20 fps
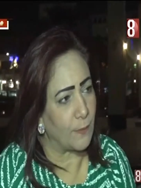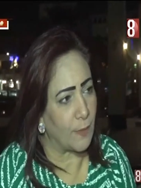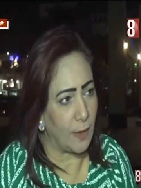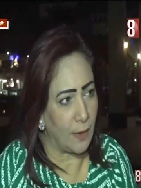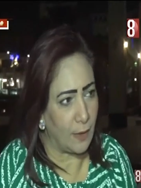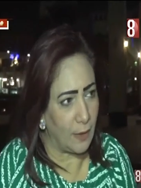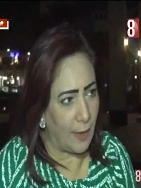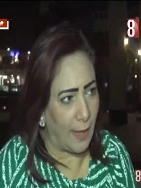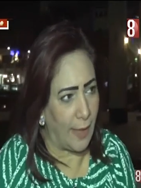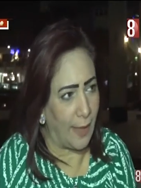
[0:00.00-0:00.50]

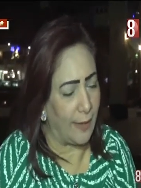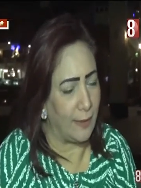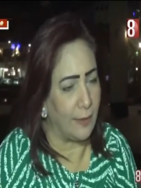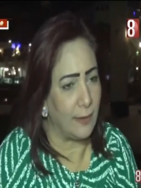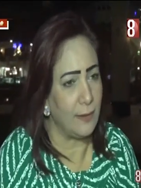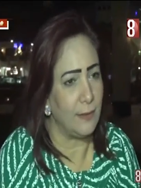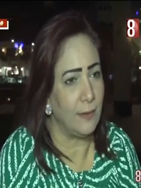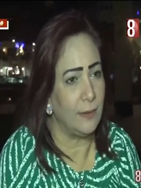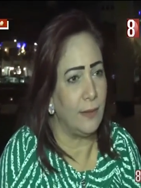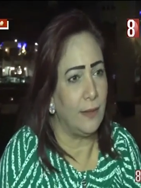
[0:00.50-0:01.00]

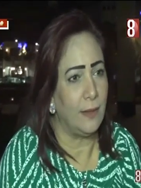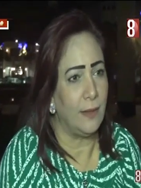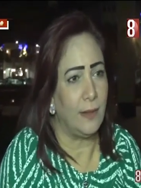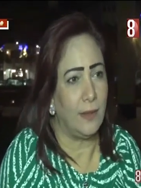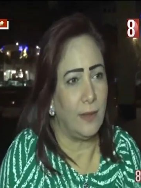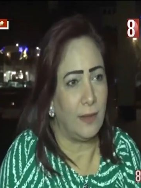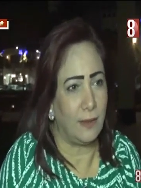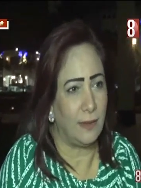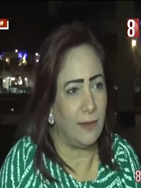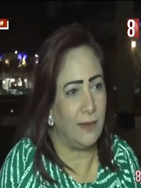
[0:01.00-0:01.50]
الحاله
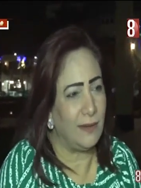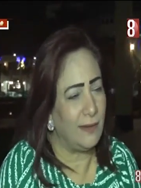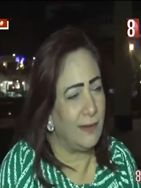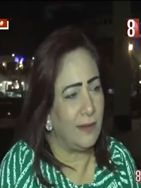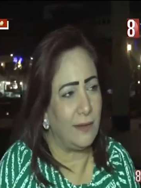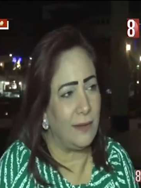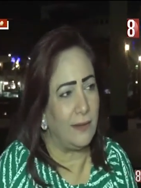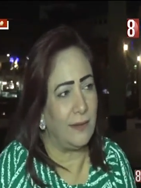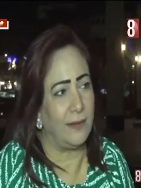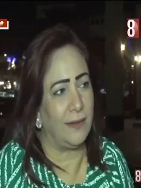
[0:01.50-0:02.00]

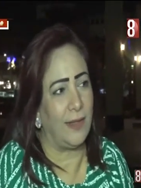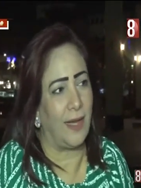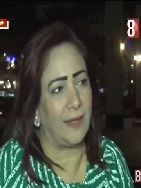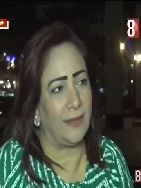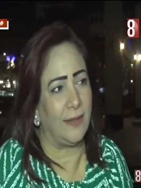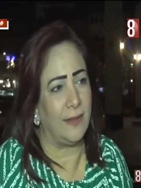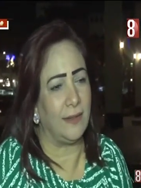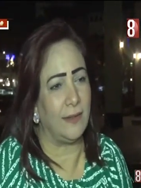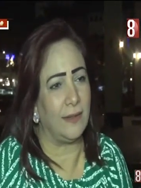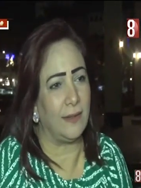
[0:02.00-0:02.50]
آه،
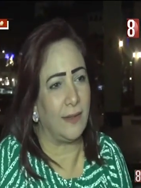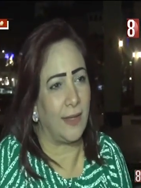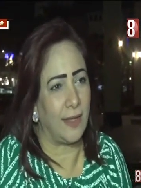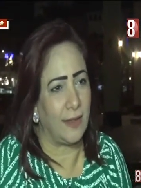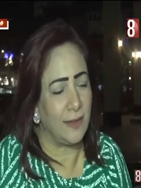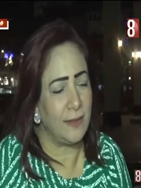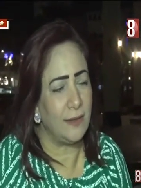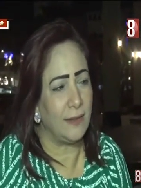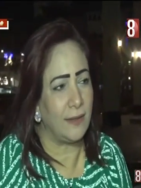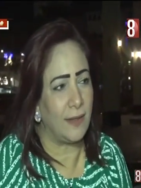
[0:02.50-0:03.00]
يعني
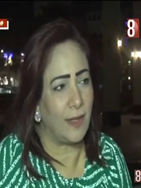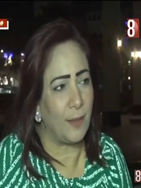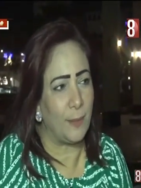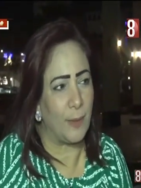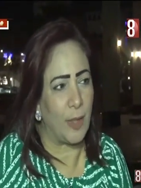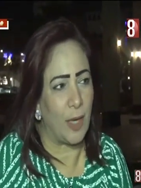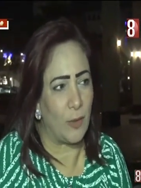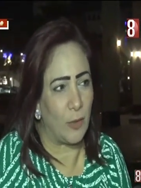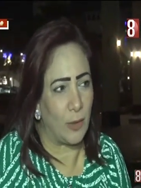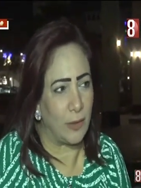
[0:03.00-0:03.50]
جايين جبر
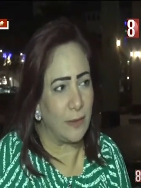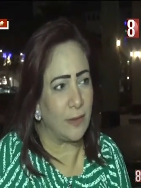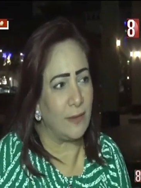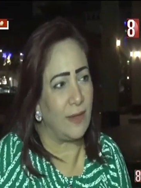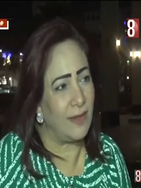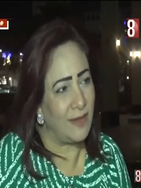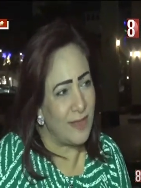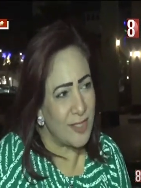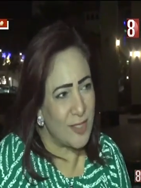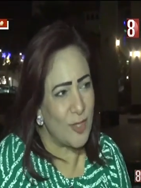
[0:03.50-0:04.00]
خواطر
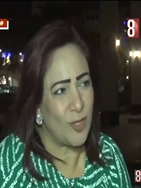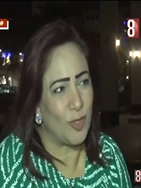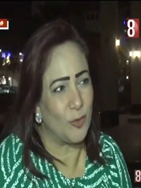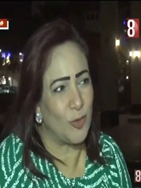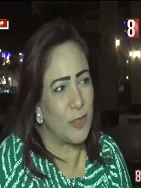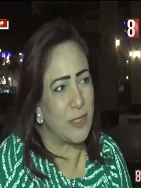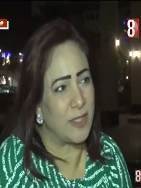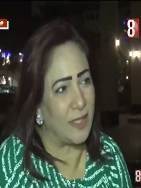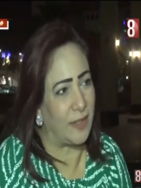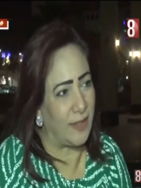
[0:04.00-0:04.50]
خلاص يقعد
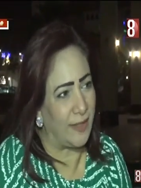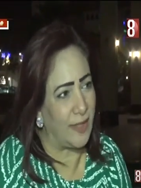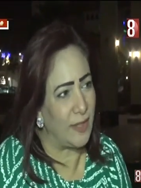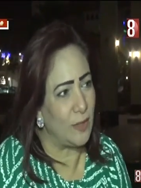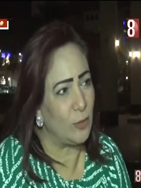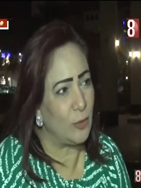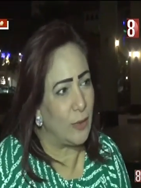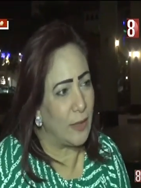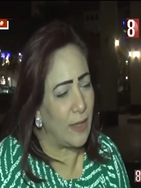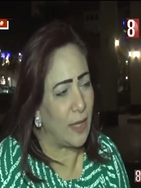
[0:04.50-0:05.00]
وسط العيال
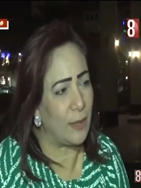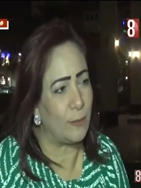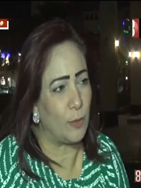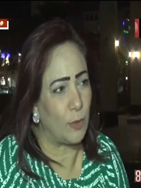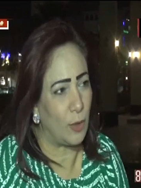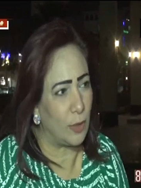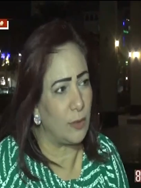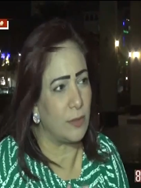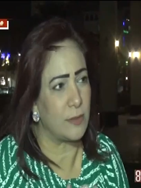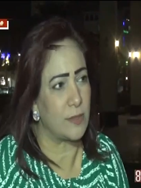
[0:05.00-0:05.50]
ويلعب
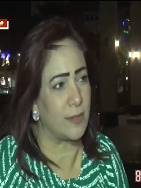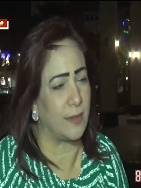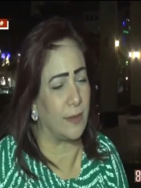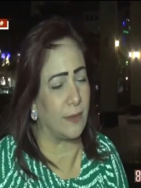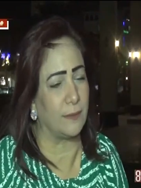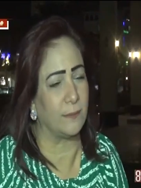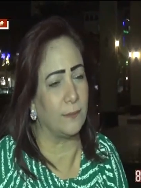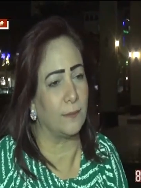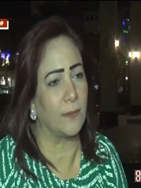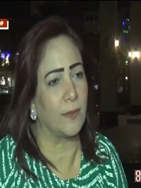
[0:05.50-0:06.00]
وخلاص
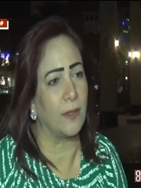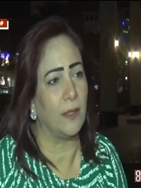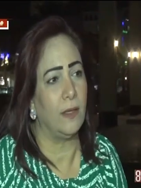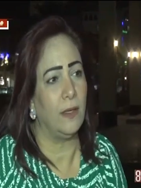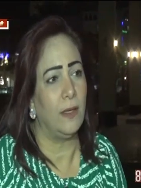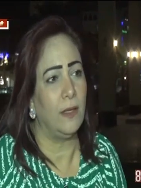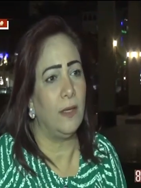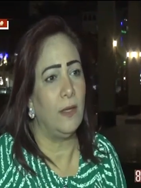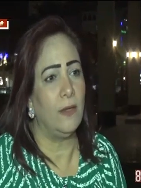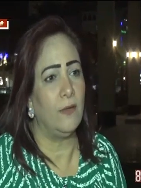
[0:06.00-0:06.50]
يعني
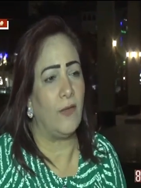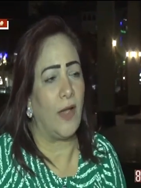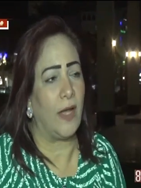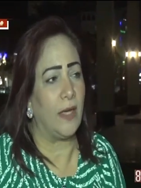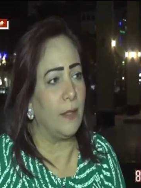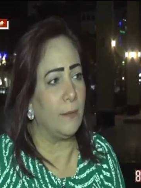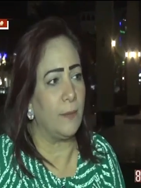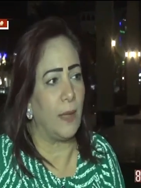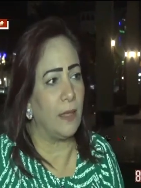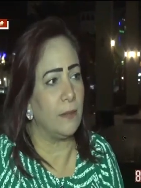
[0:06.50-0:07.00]

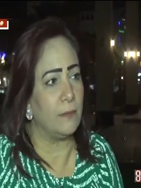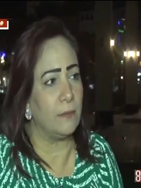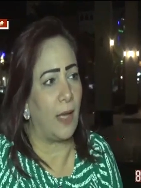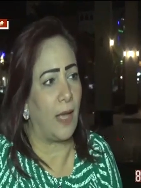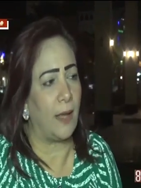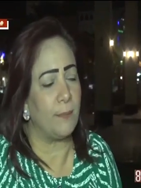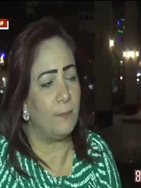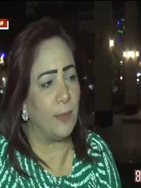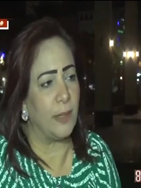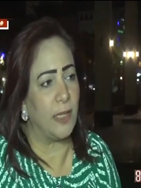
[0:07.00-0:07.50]
فاحنا ما
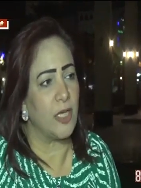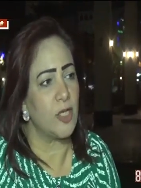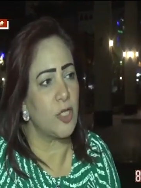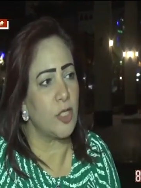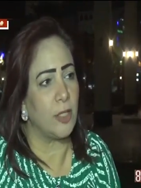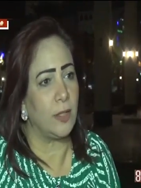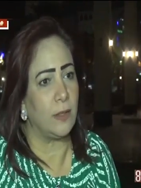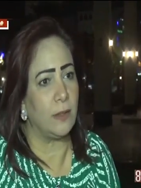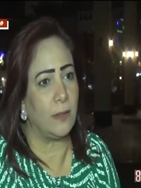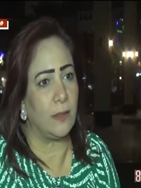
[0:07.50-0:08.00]
حبيناش
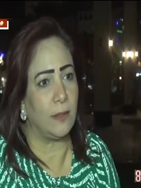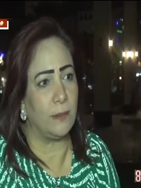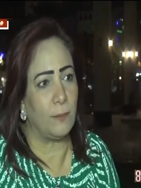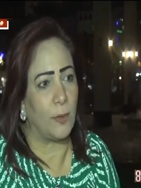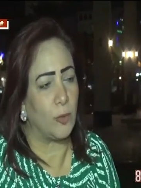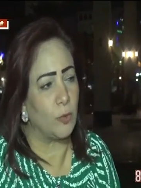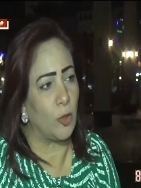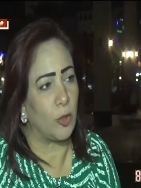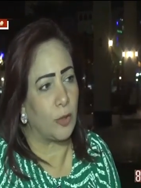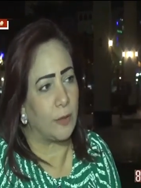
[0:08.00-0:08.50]

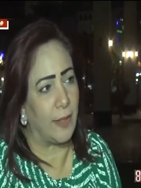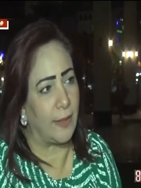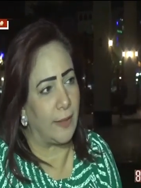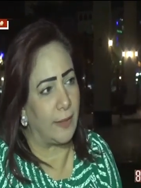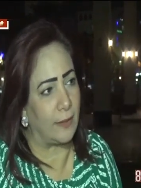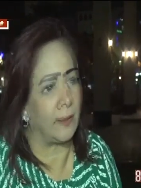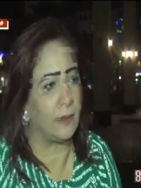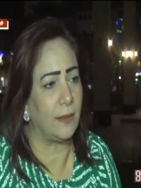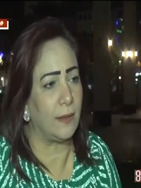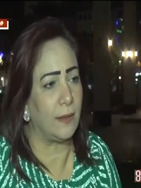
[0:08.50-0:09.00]
الموضوع ده
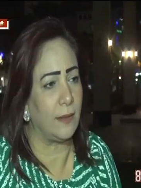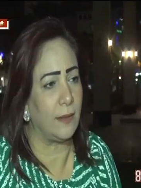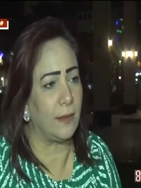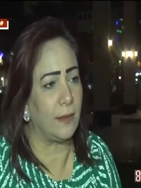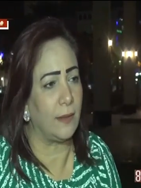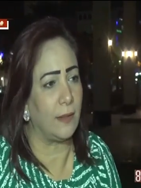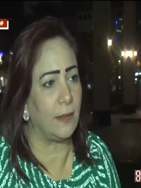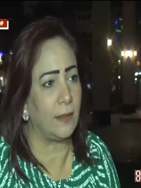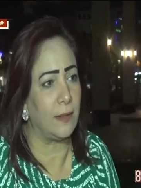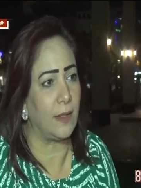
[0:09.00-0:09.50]
يعني لا
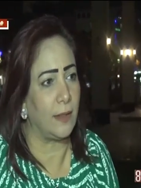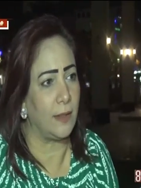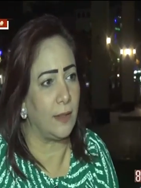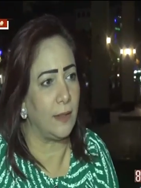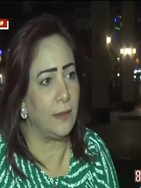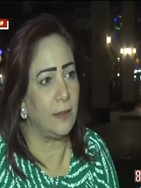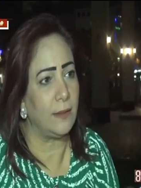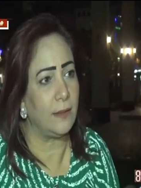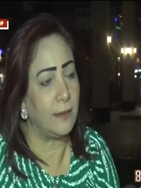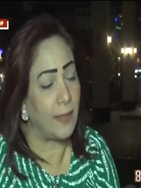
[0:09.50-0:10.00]
احنا
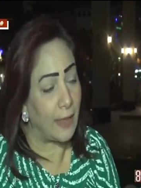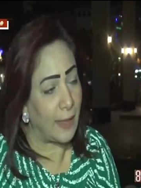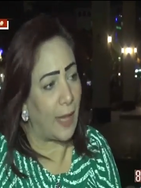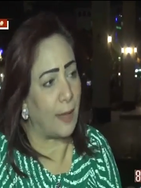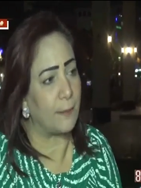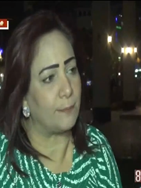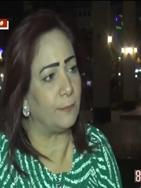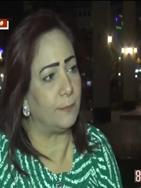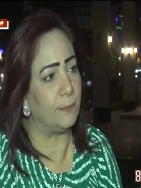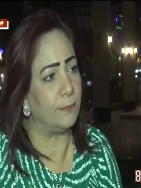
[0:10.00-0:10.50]
جايين
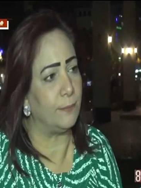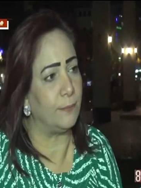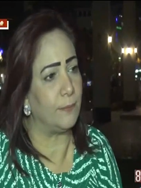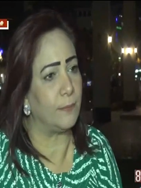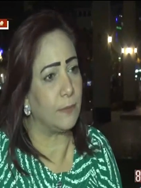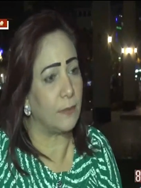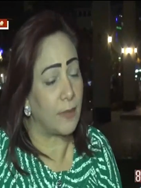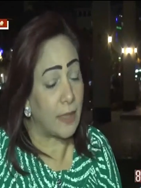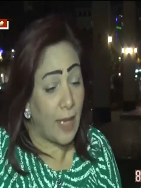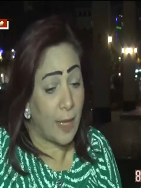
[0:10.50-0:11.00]
نلعب
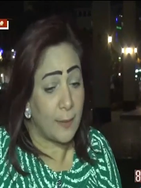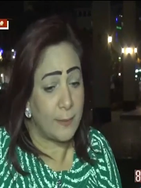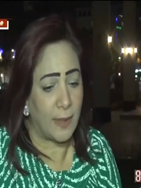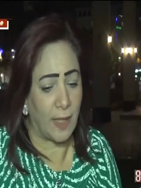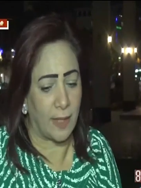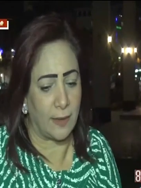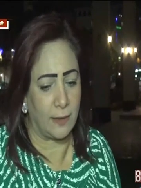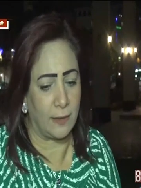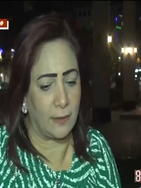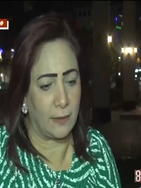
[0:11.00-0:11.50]
نلعب
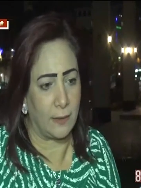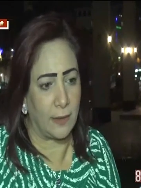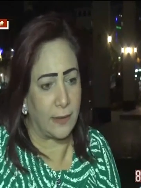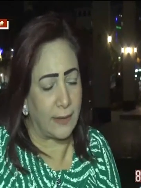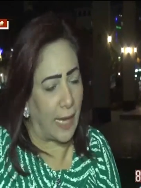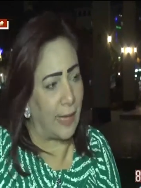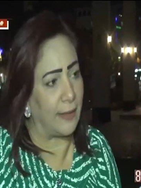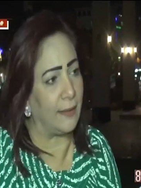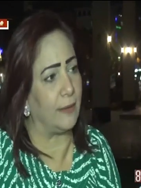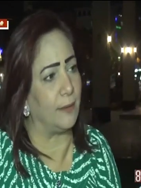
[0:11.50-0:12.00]
يعني
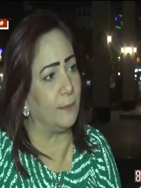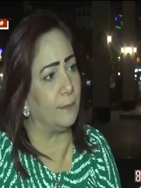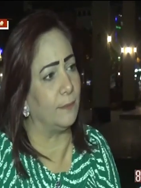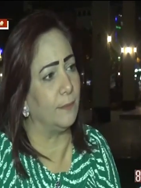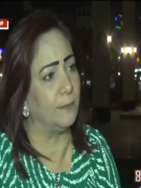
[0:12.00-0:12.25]
نتعلم